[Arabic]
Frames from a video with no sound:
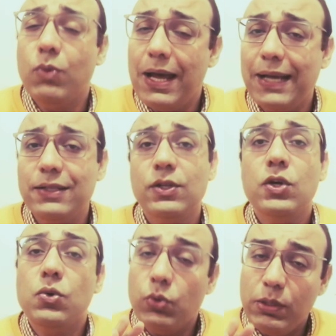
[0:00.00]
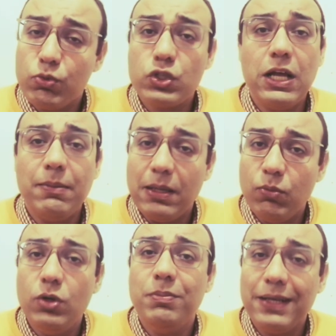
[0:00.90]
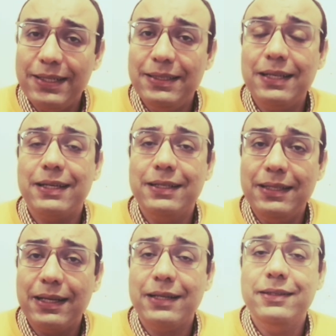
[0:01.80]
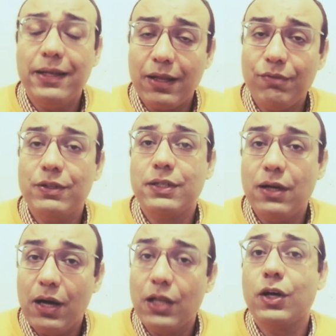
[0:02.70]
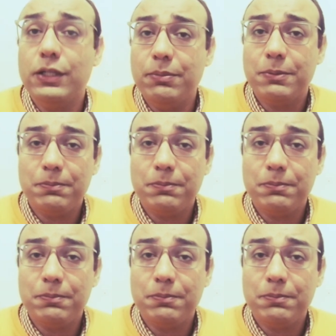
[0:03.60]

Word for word: واعد وليه مستقبل مهم جدا جدا جدا الفتره القادمه